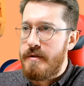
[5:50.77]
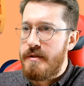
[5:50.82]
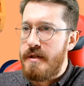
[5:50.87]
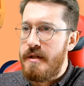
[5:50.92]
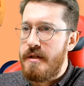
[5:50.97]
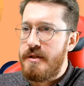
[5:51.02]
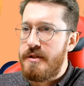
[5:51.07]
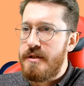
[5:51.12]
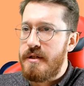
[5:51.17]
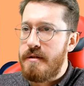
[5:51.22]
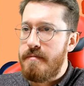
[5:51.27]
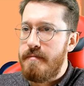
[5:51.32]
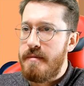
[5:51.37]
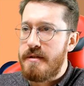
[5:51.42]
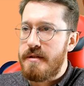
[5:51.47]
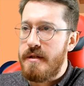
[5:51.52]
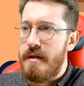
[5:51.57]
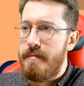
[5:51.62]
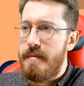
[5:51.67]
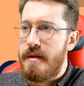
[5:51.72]
Senin canın
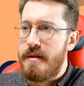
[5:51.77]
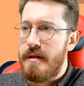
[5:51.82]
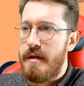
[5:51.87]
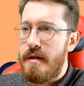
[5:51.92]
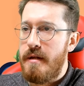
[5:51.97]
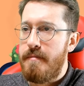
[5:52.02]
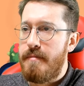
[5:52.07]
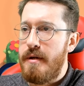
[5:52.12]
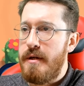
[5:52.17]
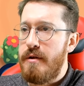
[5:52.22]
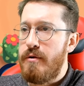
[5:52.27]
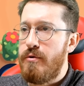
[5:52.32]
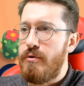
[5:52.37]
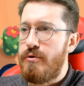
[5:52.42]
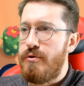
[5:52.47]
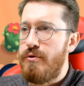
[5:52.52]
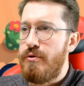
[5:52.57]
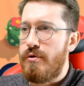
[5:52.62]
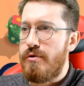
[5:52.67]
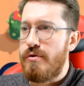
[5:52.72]
mesela benden epey
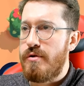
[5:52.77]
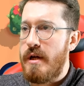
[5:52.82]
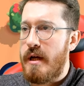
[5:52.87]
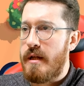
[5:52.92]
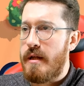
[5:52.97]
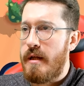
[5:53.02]
güç yüksek.